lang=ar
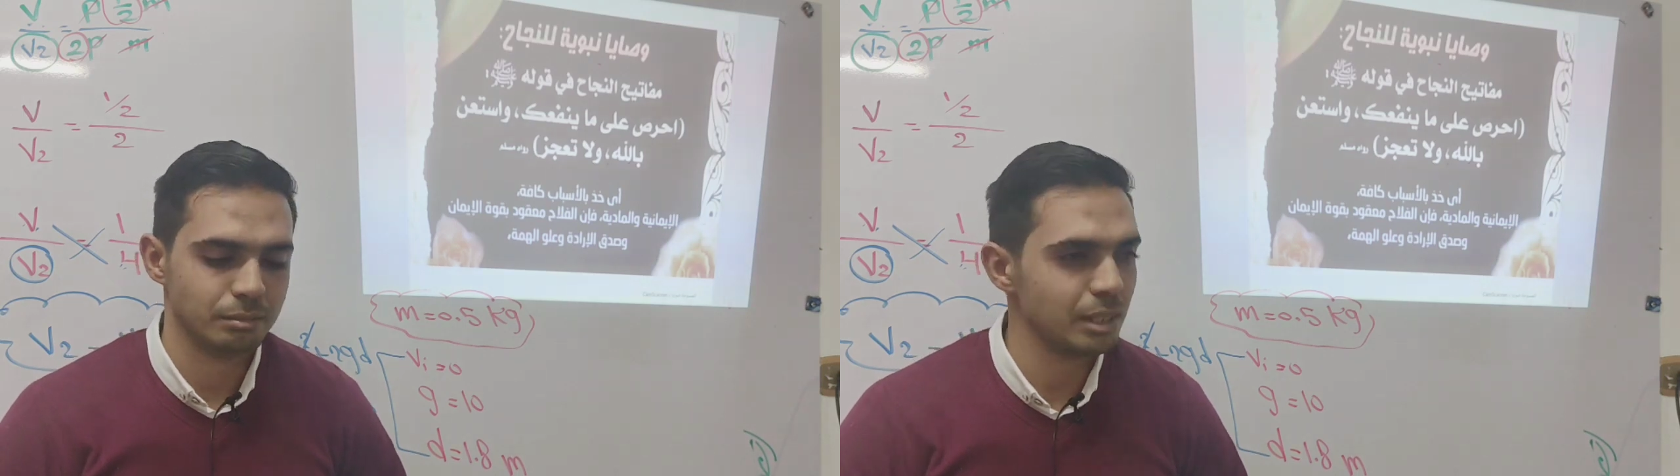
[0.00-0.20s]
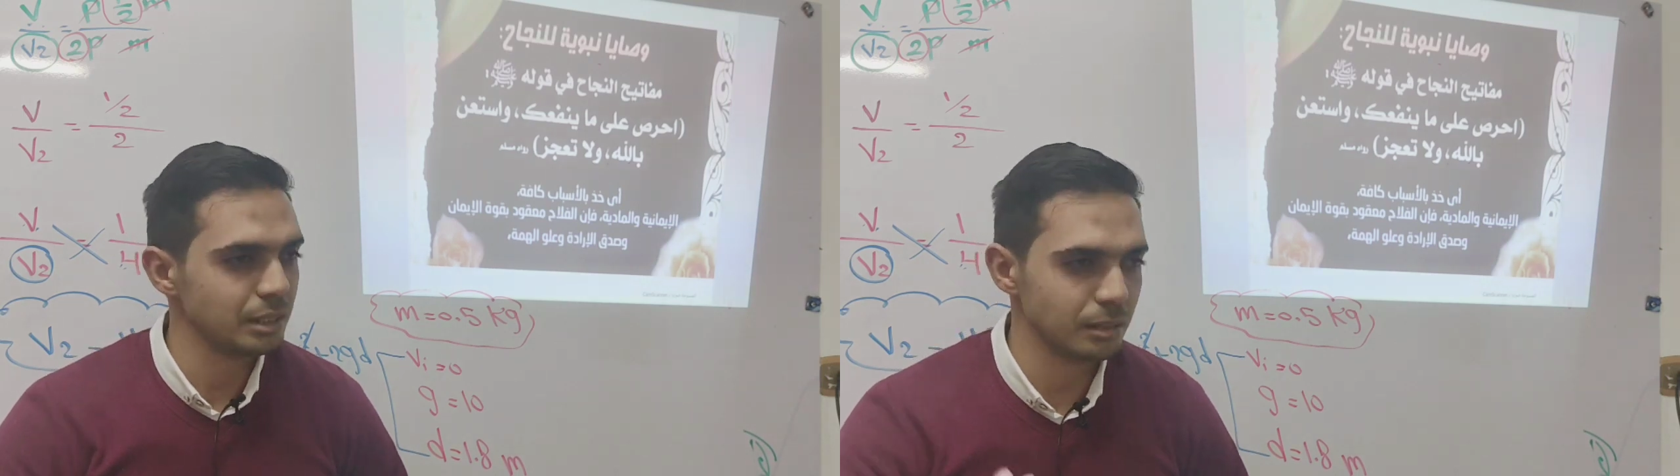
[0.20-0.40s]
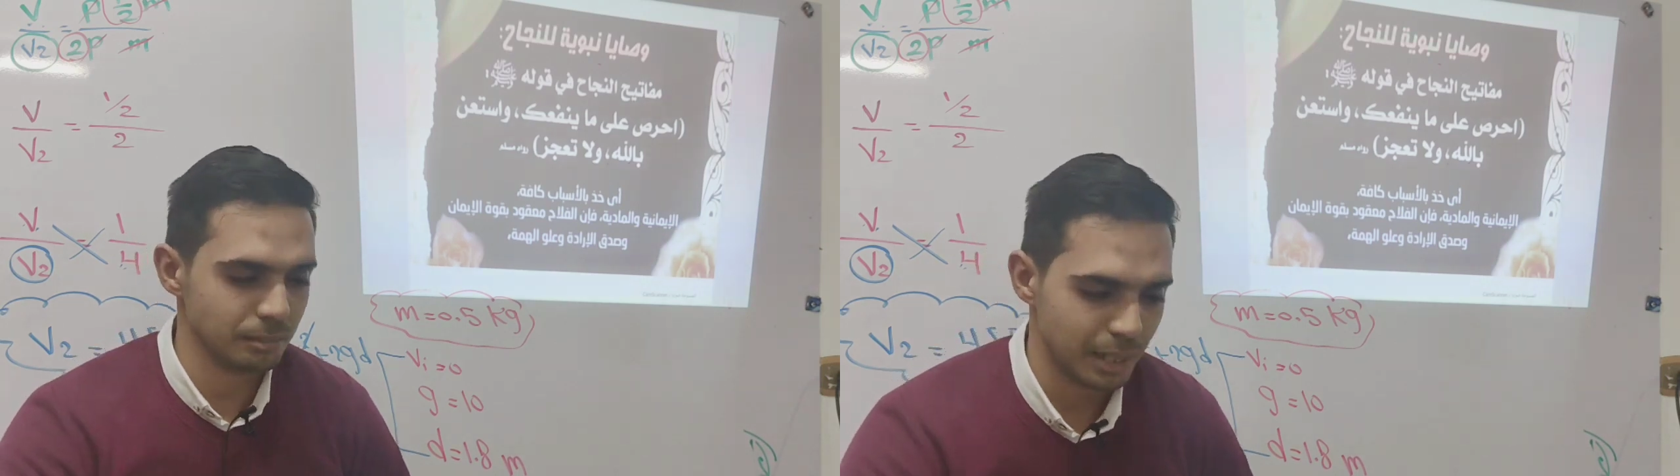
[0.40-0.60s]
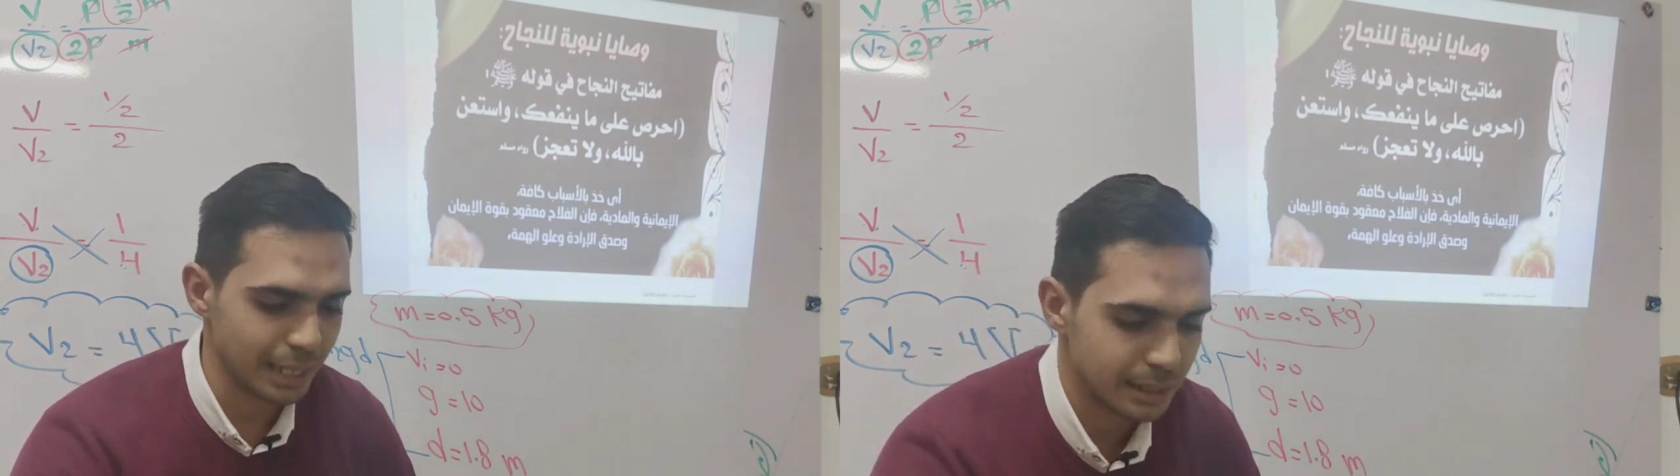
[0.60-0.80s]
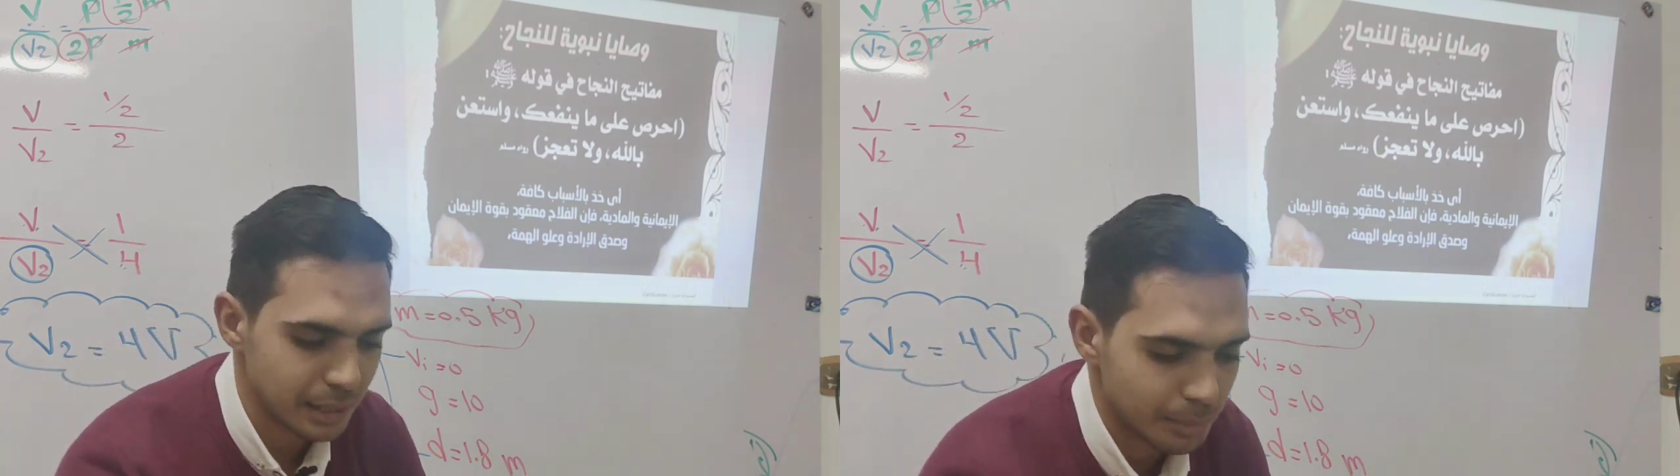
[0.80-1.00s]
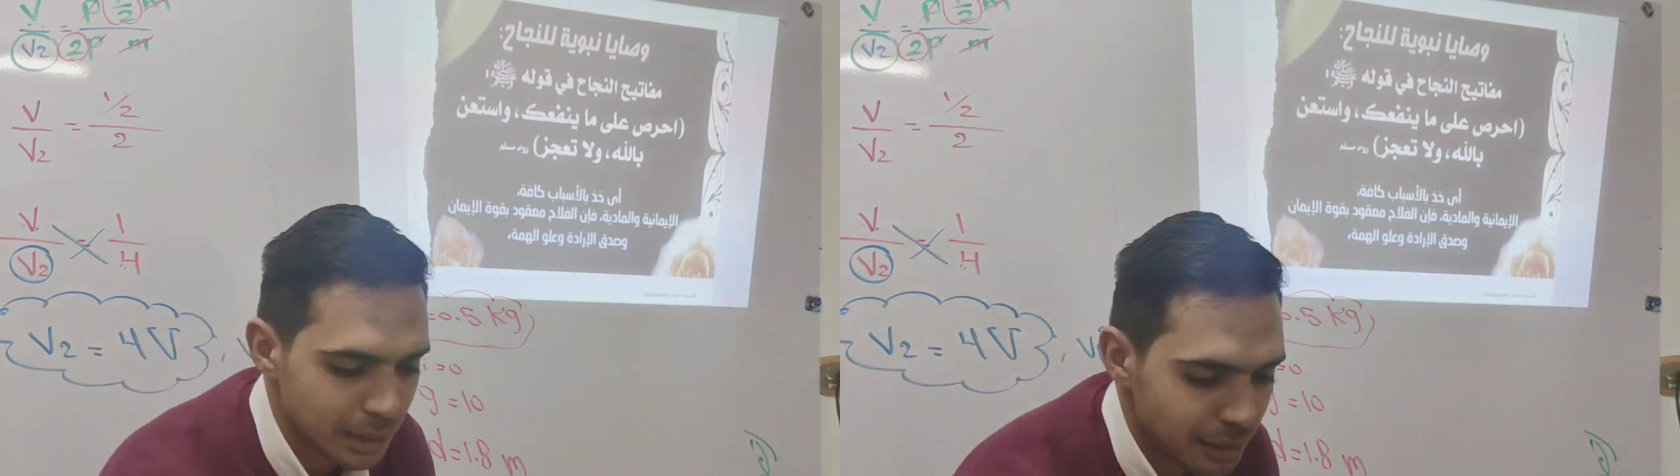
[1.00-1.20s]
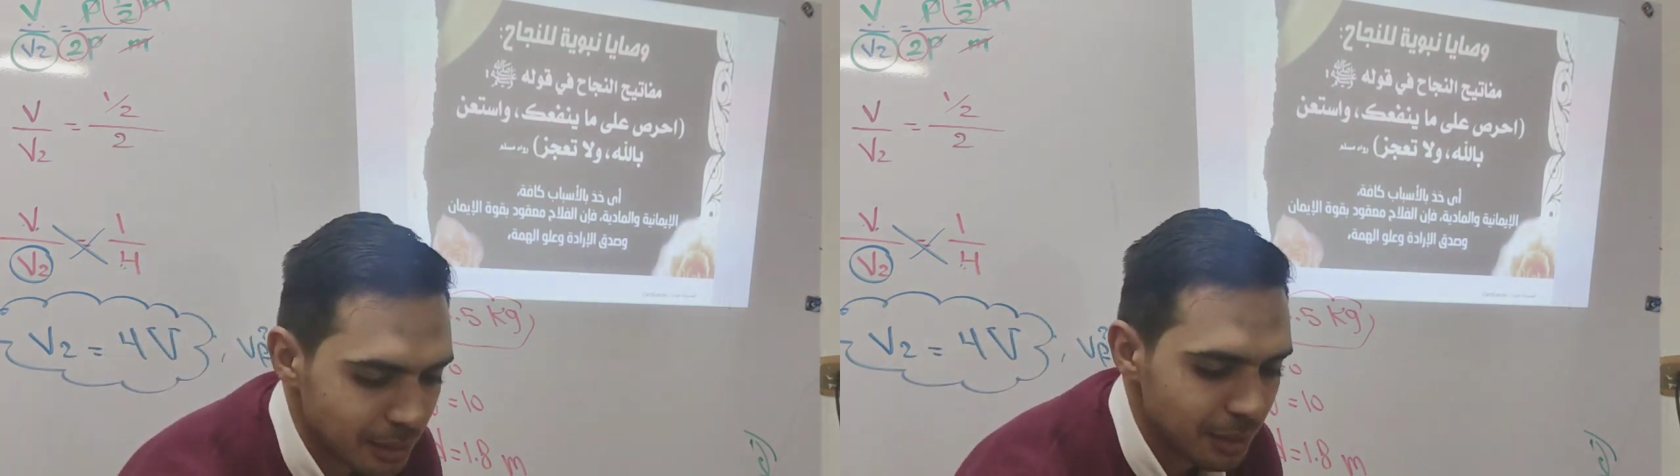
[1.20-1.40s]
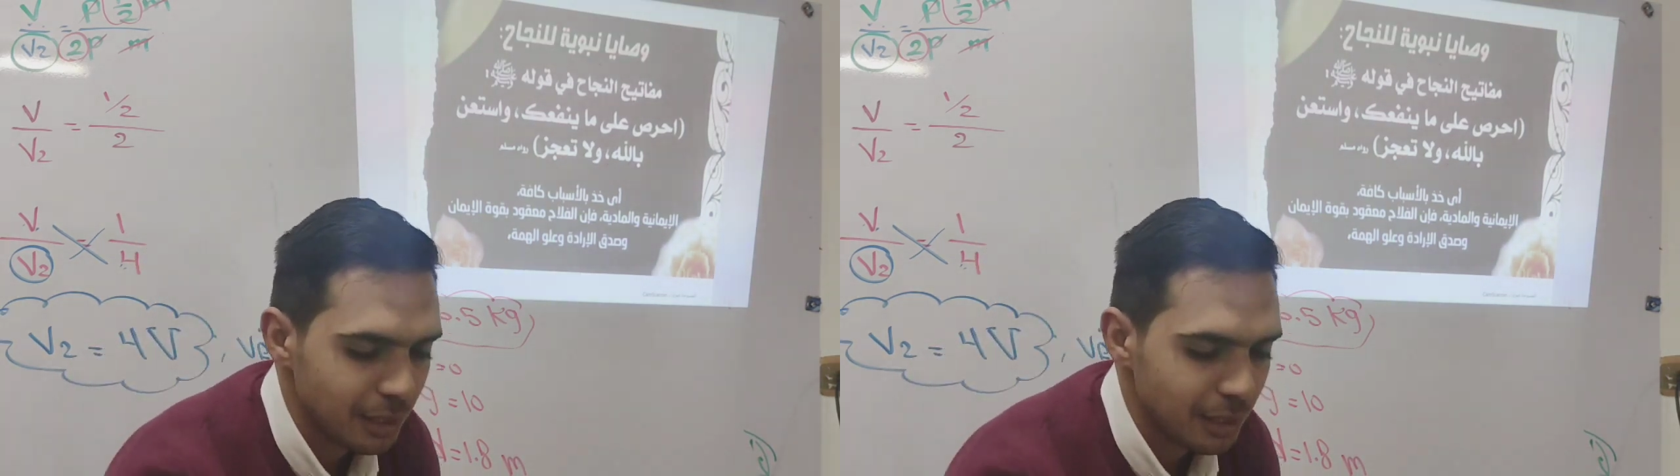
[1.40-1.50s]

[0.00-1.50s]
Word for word: مثلا عايز اذاكر مثلا